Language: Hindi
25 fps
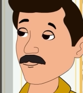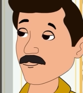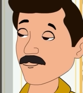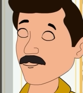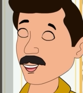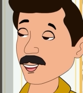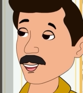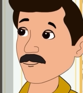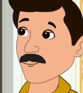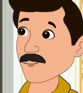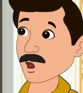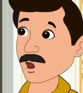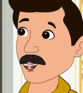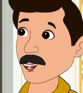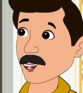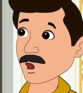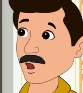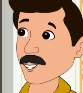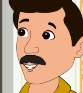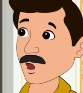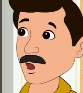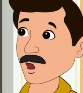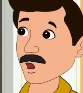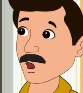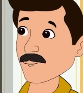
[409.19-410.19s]
मैं तो
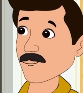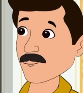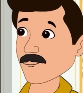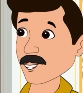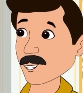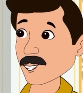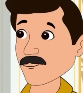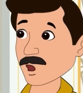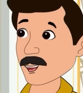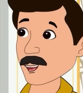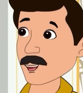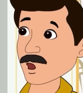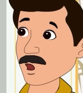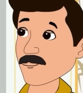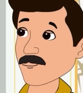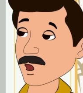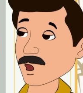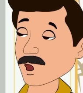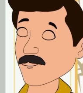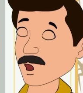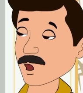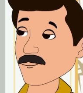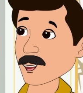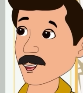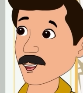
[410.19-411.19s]
सोच रहा हूँ प्रीति को हटा
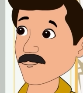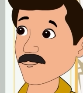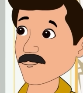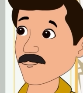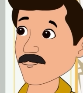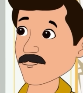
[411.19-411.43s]
देते